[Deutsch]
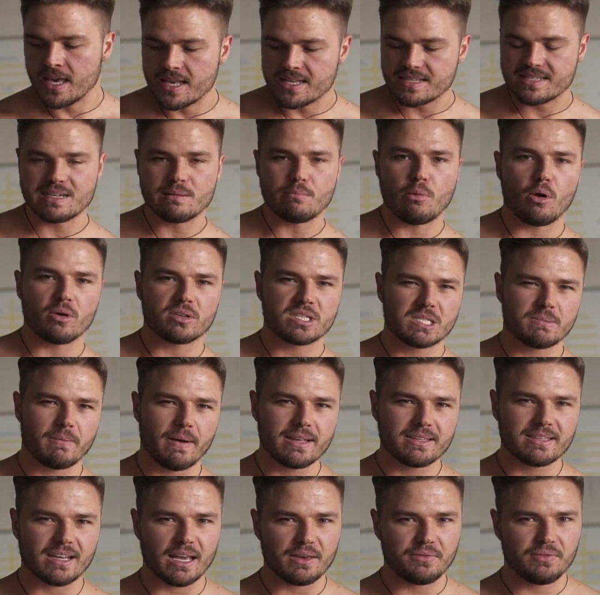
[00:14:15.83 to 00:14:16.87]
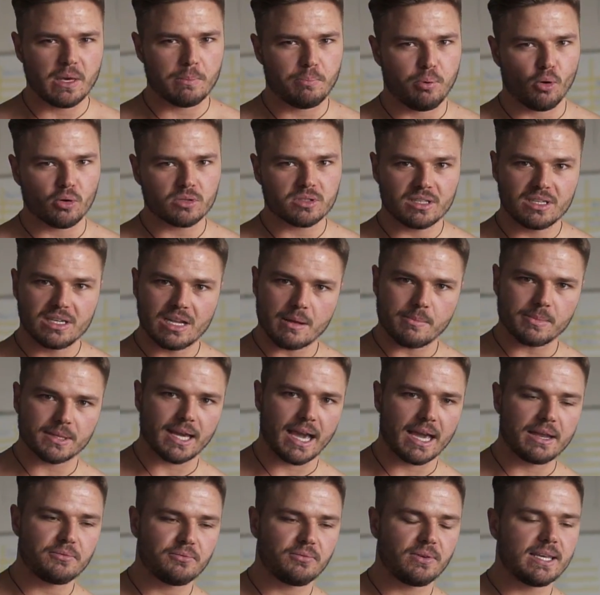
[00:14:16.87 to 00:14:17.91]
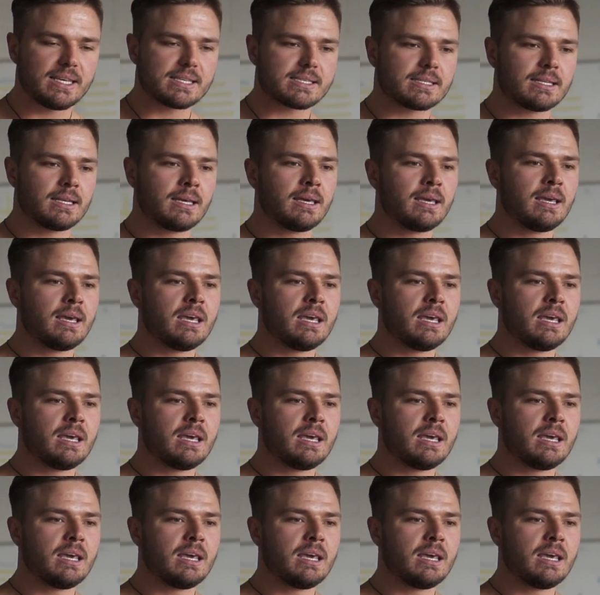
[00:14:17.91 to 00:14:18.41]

sind aber auch zwei, drei, vier Punkte, die damit reinfließen.